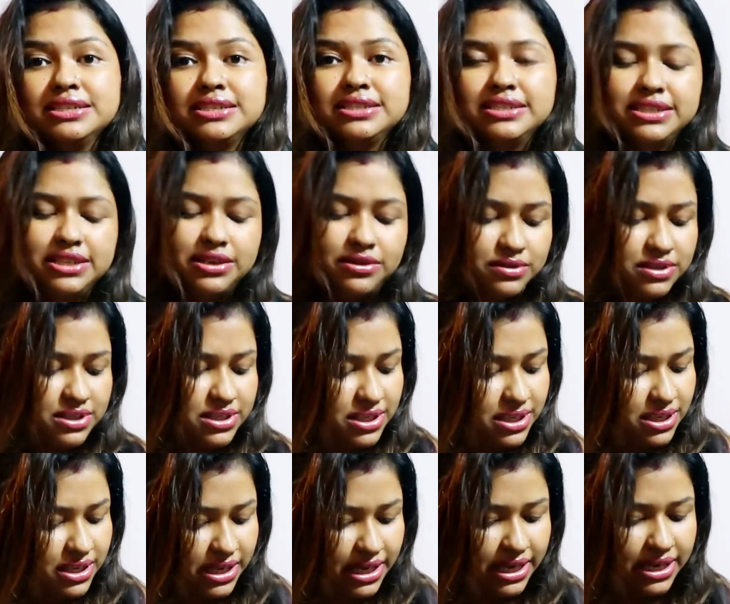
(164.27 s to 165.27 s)
যেটা হচ্ছে
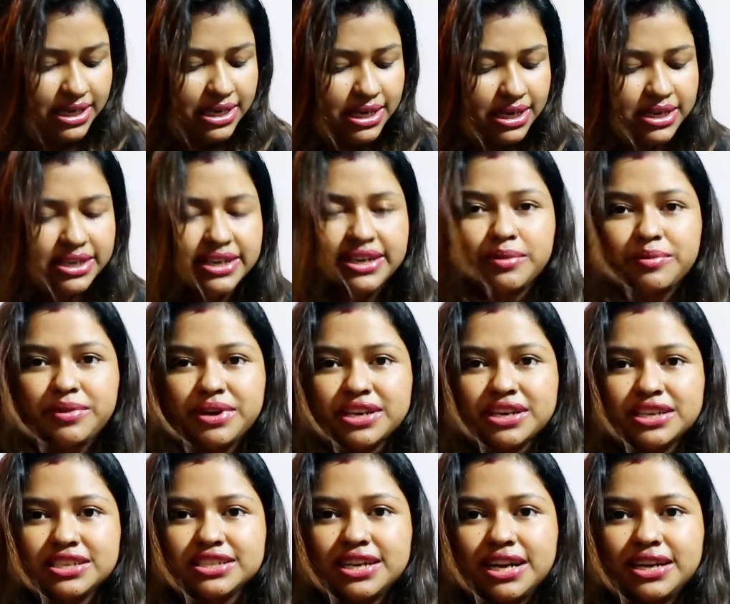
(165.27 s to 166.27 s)
গিয়ে এই কালারের আমি
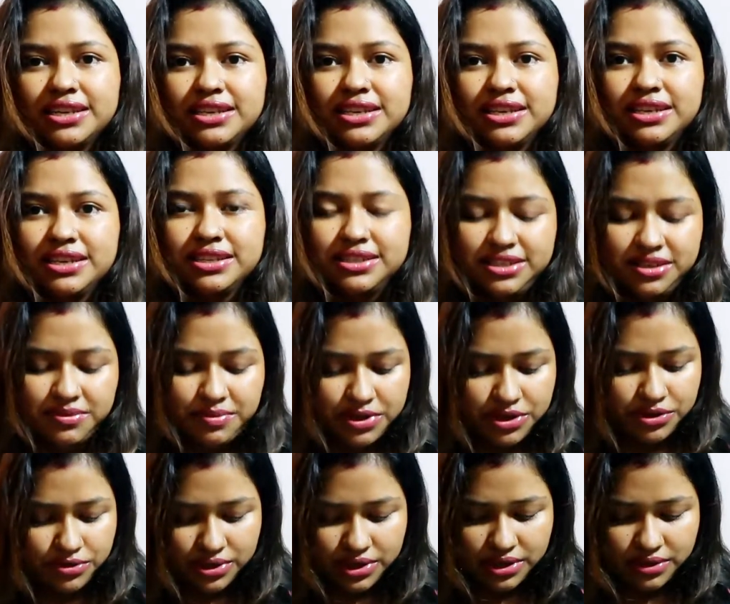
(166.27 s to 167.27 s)
একটা শাড়ি কিনেছি
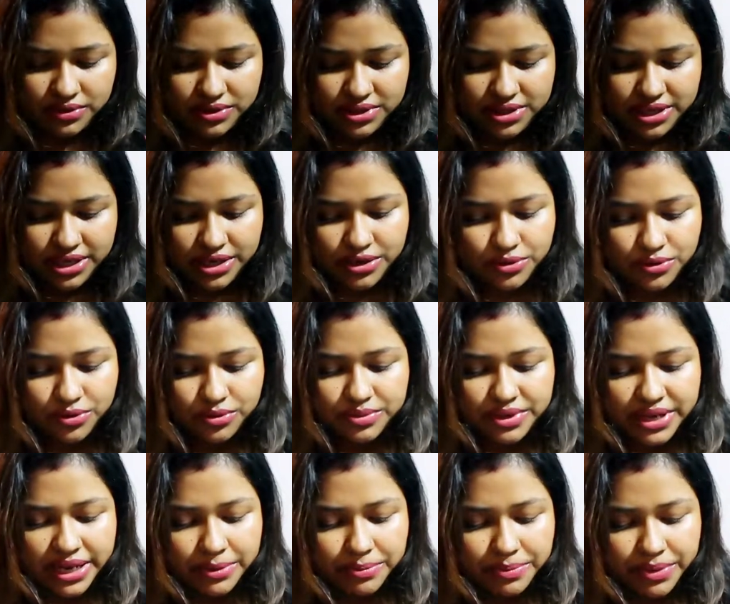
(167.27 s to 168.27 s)
ভেতরটা হচ্ছে এরকম
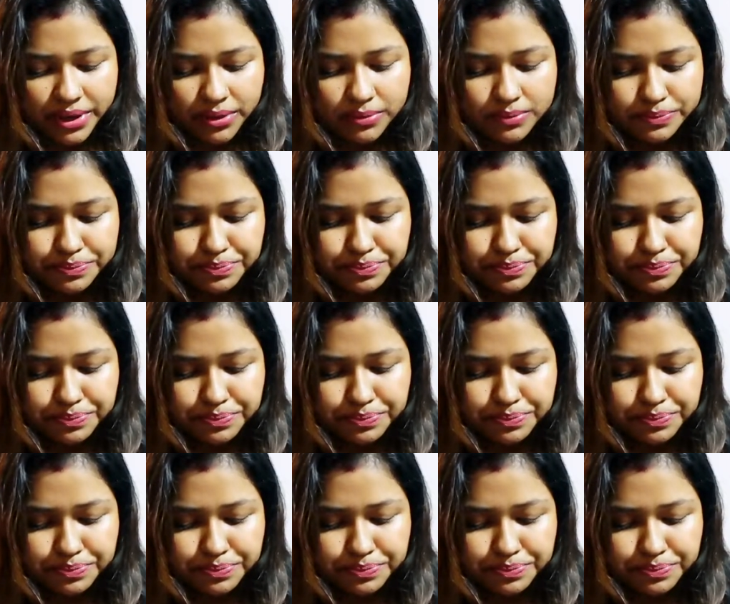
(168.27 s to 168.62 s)
টাইপের